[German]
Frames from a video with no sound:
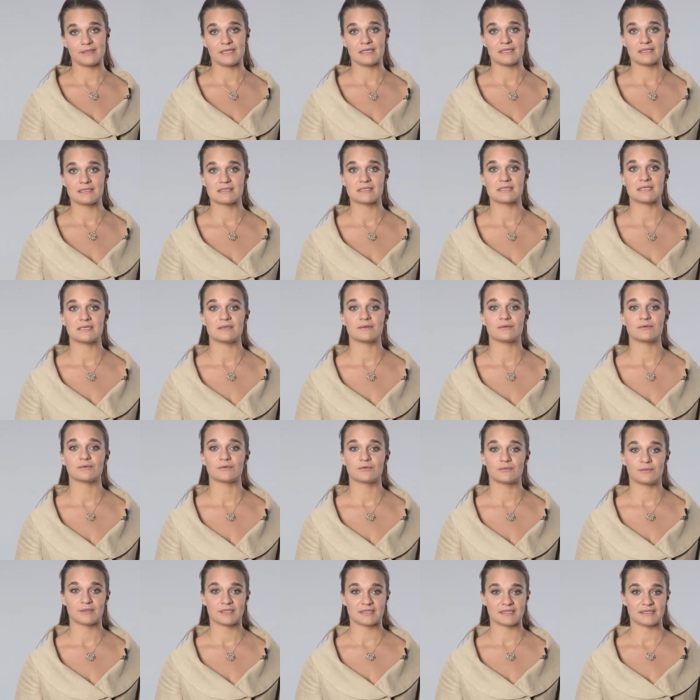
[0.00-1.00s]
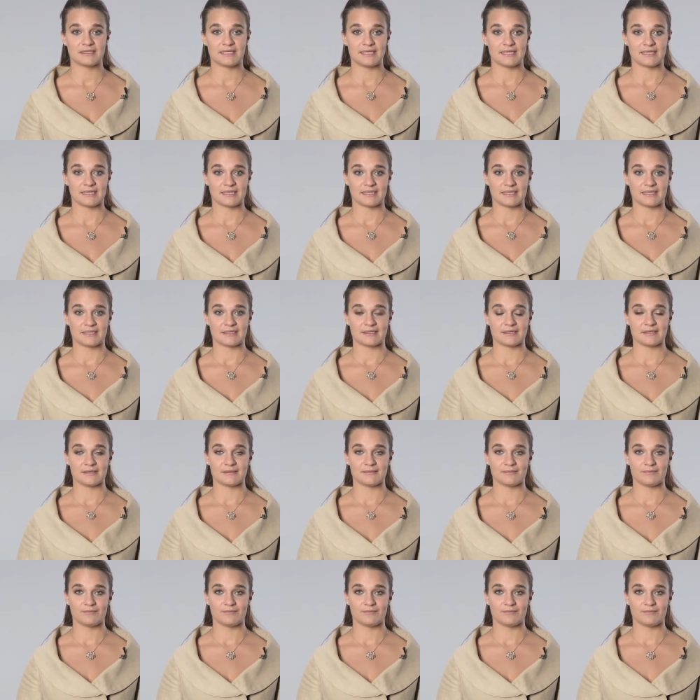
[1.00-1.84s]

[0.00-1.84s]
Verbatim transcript: Pilze und Bakterien.